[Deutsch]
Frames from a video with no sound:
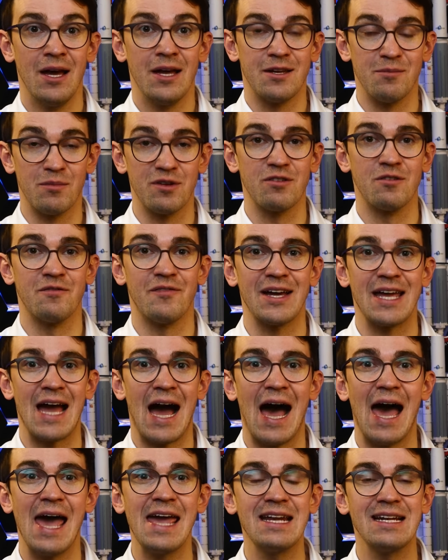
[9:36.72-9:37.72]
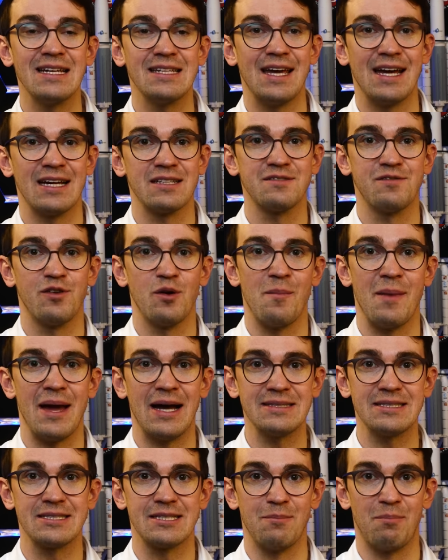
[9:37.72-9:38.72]
Die Mission war ja eigentlich erst für
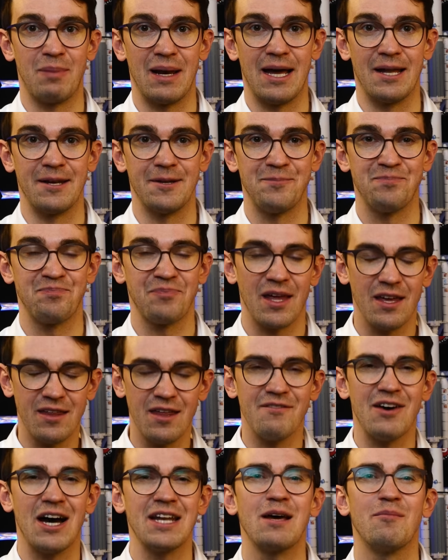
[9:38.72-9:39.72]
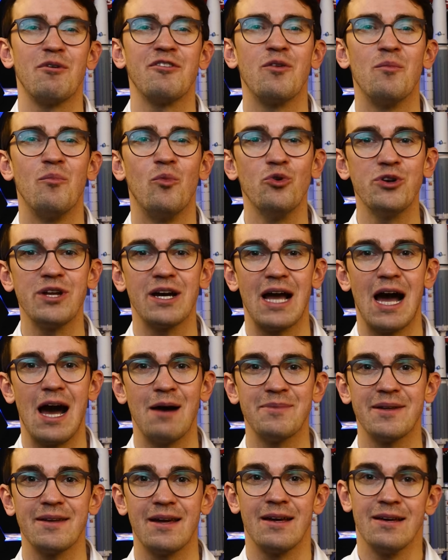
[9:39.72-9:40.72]
März geplant. Ich erwarte aber für
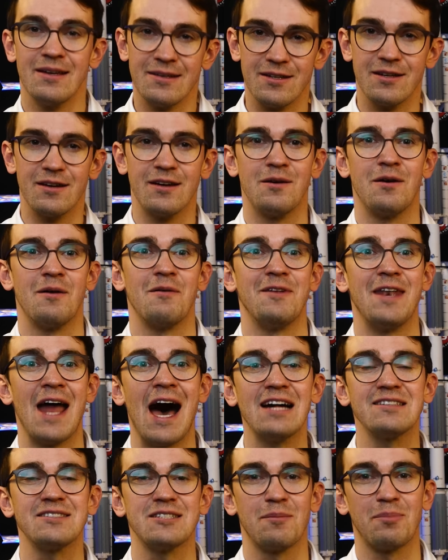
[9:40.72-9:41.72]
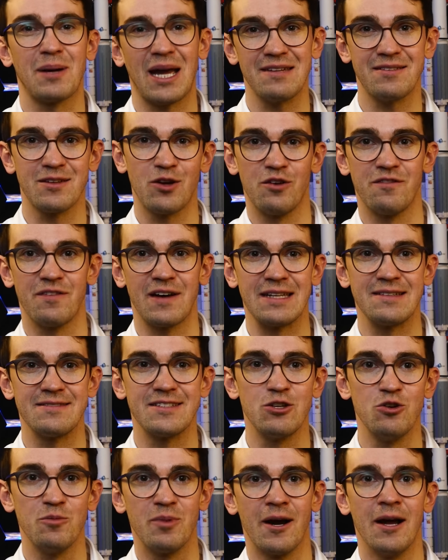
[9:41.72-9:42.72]
Montagabend eine NASA-Pressekonferenz,
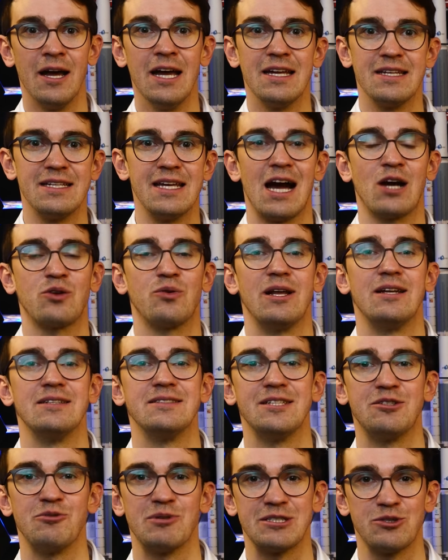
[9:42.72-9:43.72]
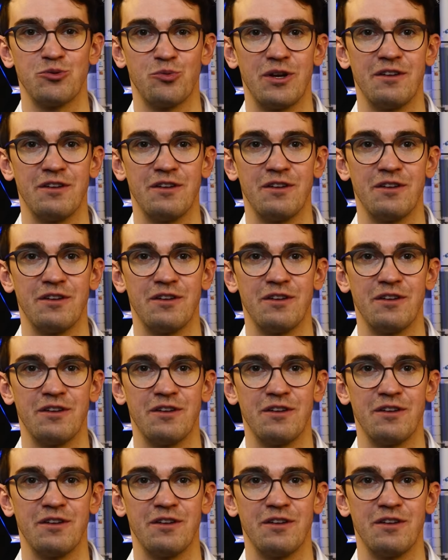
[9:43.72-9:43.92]
die über die aktuelle Situation